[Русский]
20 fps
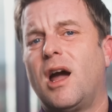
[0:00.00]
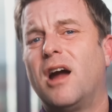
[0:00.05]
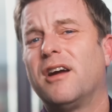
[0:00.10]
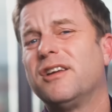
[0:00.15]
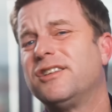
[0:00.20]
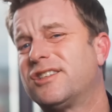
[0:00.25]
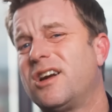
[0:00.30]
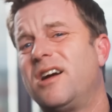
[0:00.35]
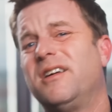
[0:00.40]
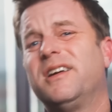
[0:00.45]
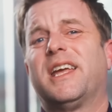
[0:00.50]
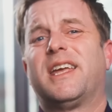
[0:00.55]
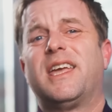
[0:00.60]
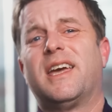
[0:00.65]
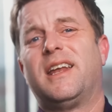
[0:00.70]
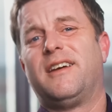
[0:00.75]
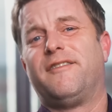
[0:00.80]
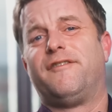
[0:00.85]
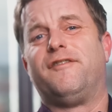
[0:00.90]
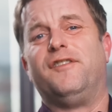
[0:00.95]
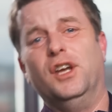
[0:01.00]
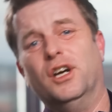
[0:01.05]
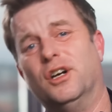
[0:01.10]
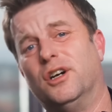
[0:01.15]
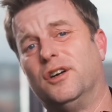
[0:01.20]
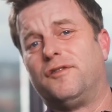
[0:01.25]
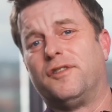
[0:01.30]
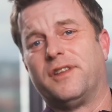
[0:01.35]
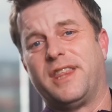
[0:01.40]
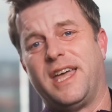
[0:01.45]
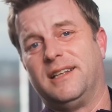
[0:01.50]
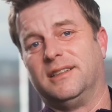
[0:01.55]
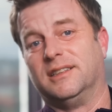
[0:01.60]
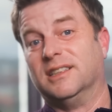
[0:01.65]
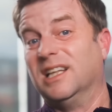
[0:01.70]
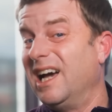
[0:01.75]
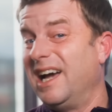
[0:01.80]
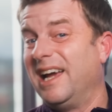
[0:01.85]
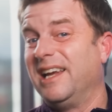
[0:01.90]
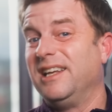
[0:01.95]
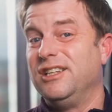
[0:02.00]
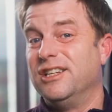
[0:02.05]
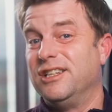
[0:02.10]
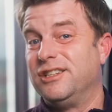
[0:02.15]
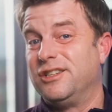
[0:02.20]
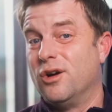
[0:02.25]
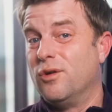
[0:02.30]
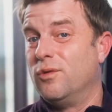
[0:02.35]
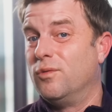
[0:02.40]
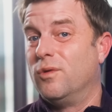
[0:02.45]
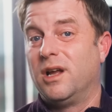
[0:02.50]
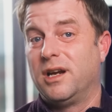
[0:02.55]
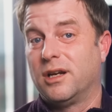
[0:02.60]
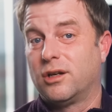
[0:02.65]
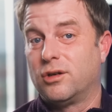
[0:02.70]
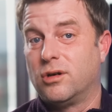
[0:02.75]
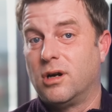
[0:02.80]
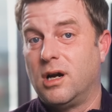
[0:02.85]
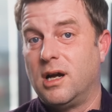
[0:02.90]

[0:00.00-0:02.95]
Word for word: Начинаете чувствовать ту грань, которую не стоит переходить?